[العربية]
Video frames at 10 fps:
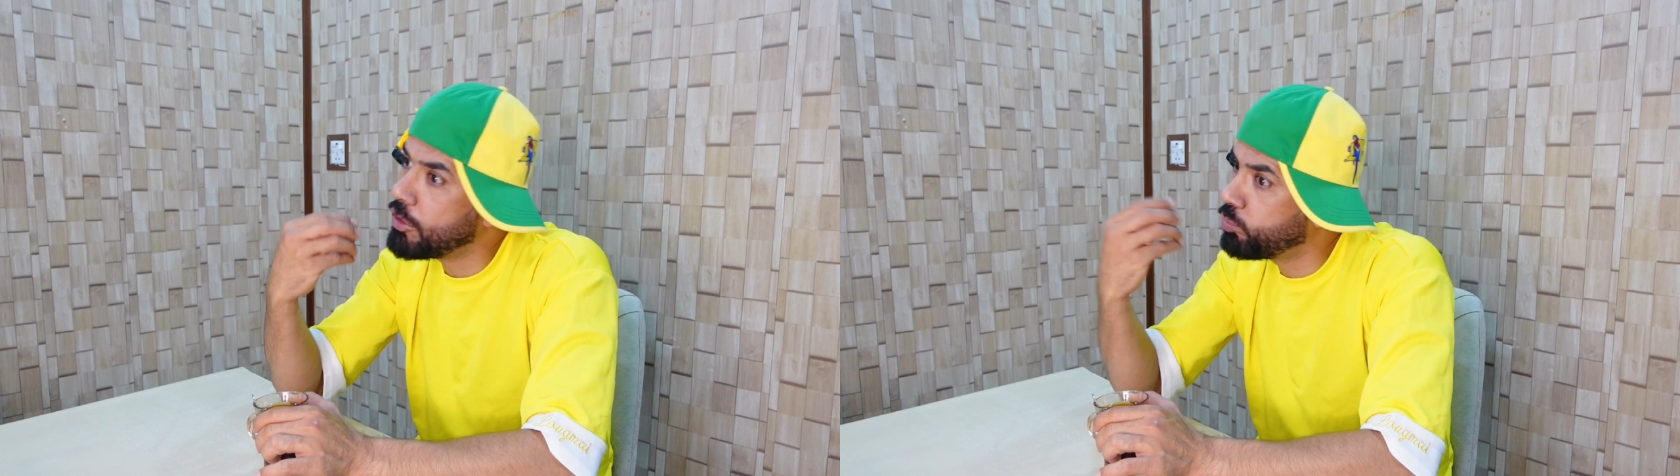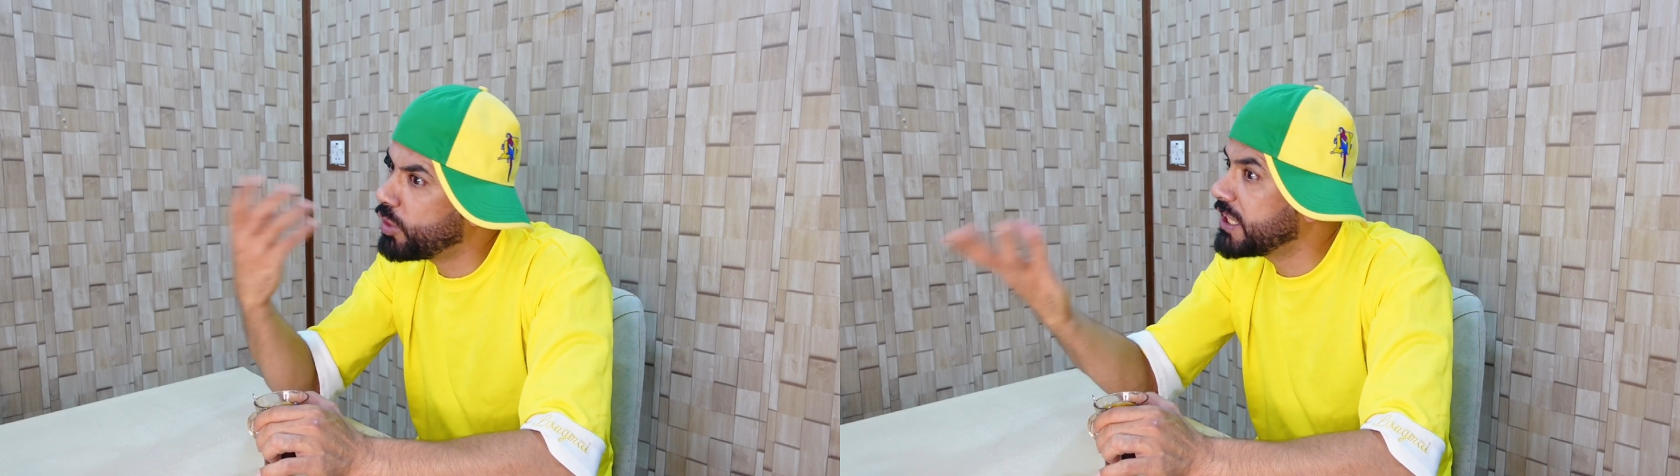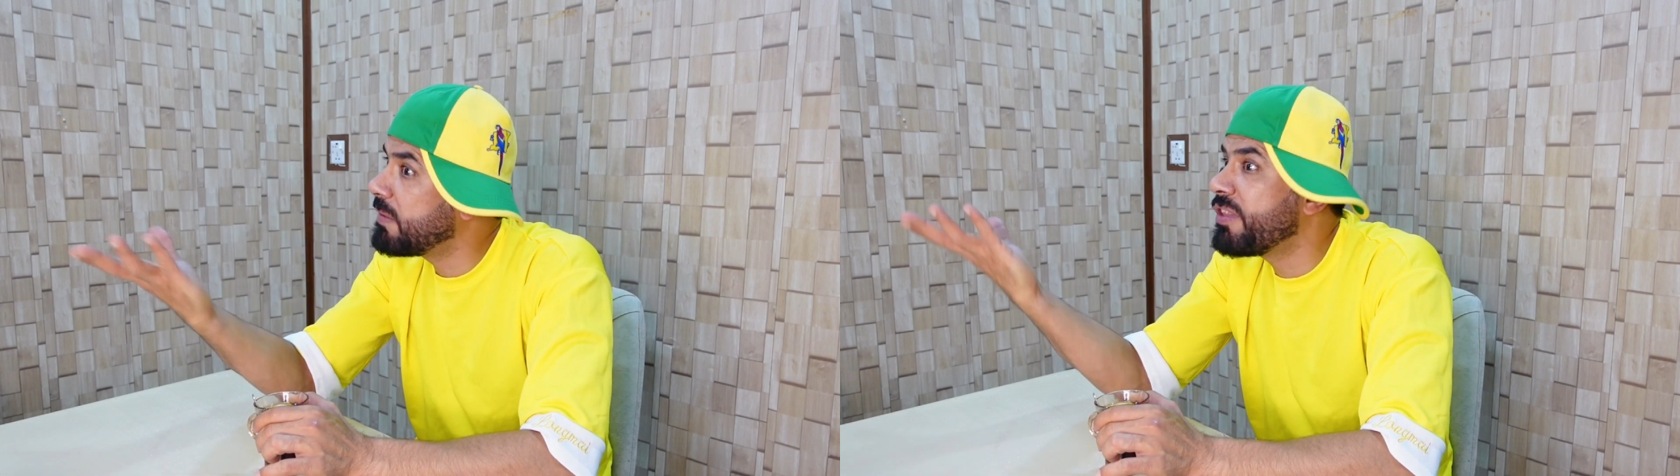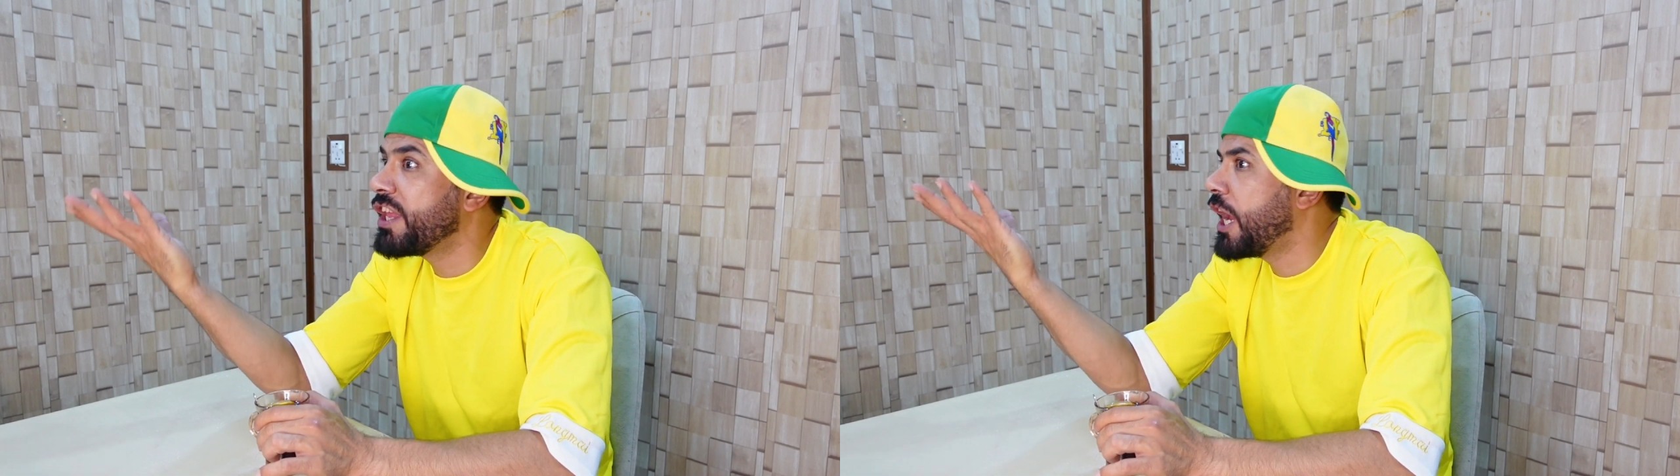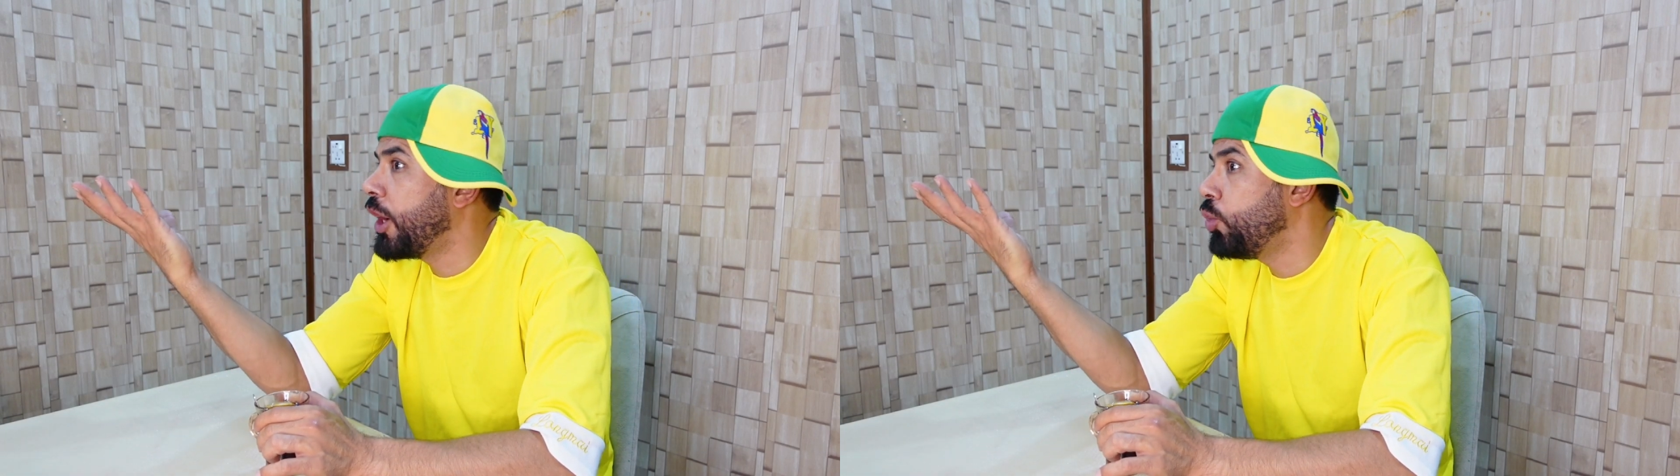بوحده
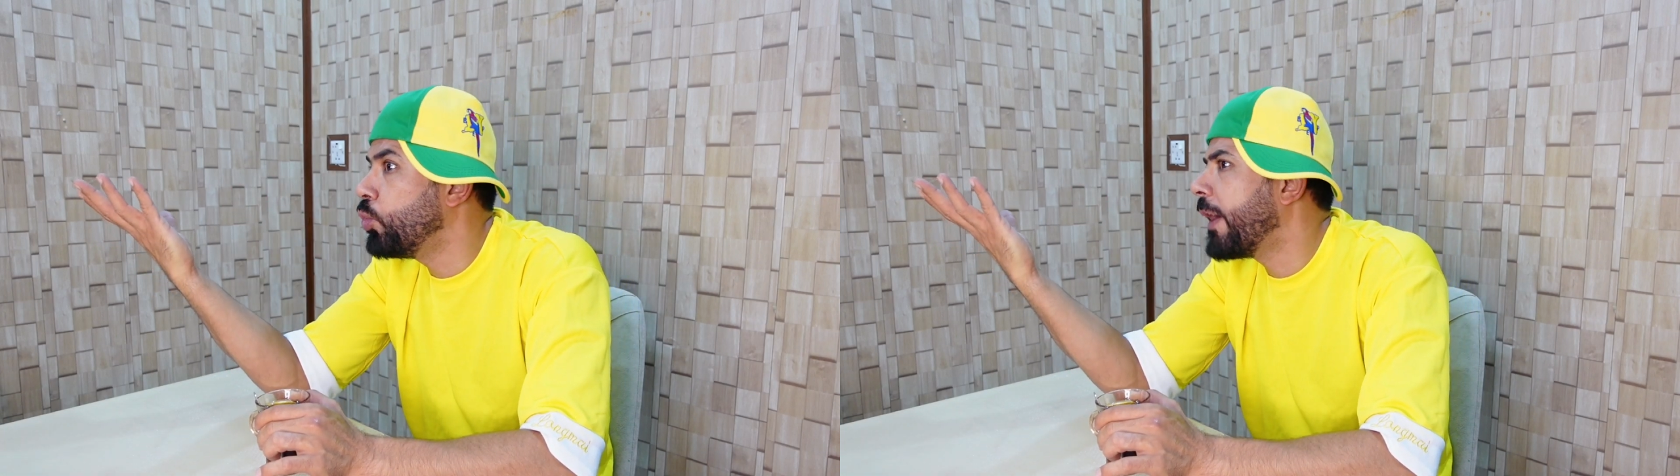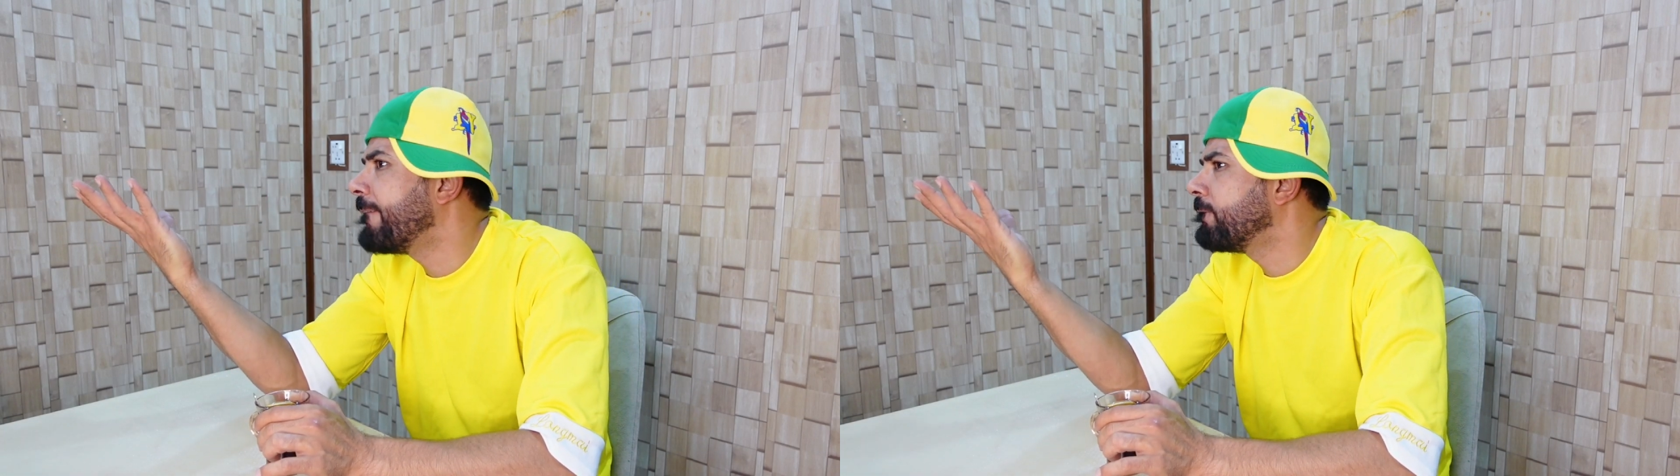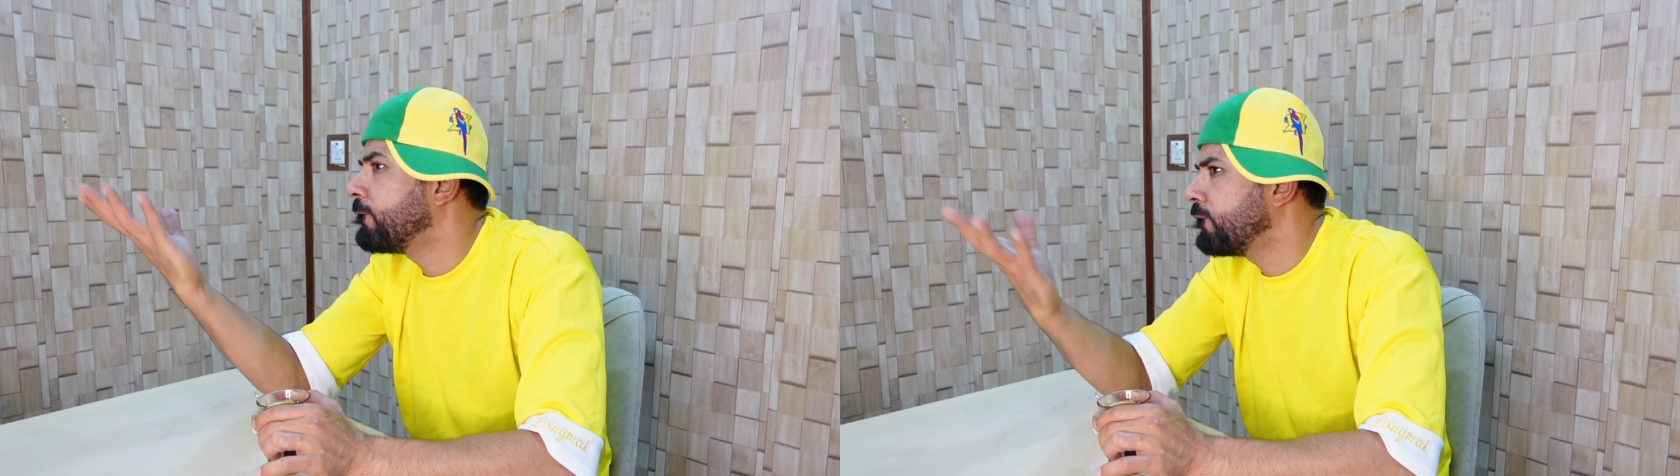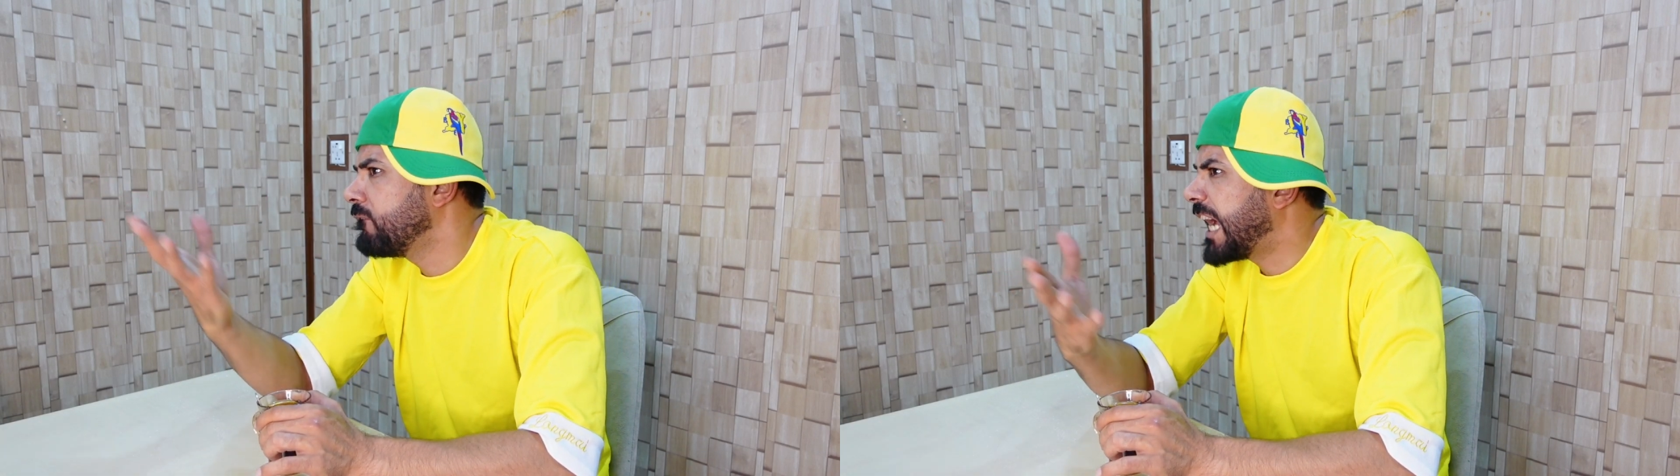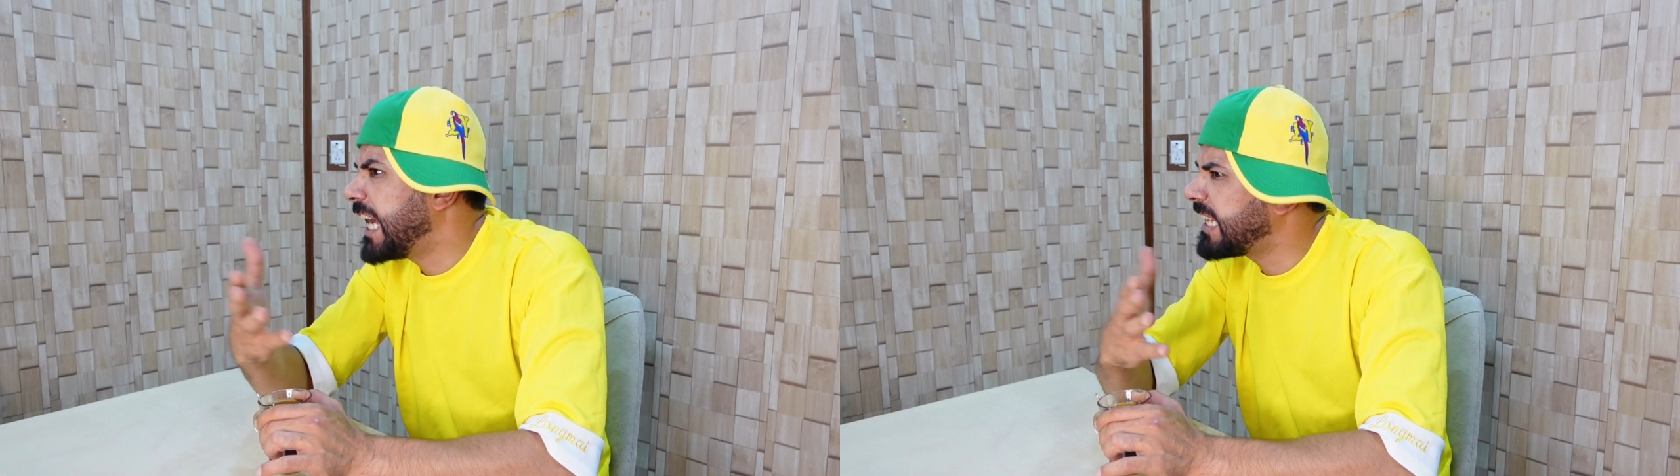مثلها حلوه
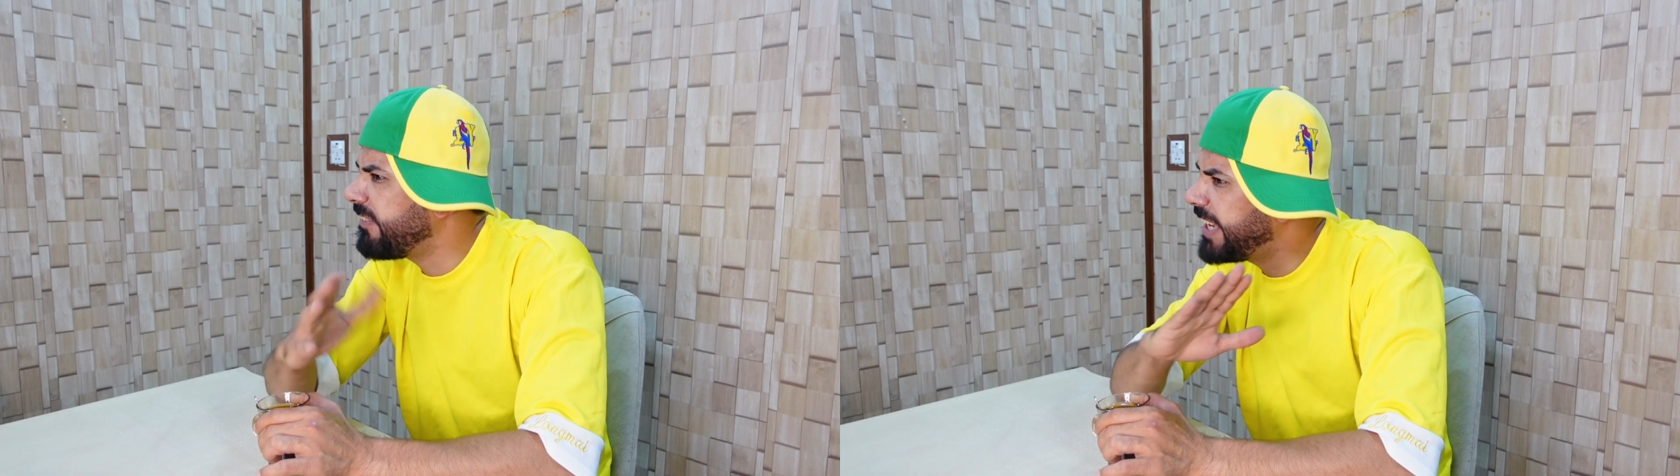حتى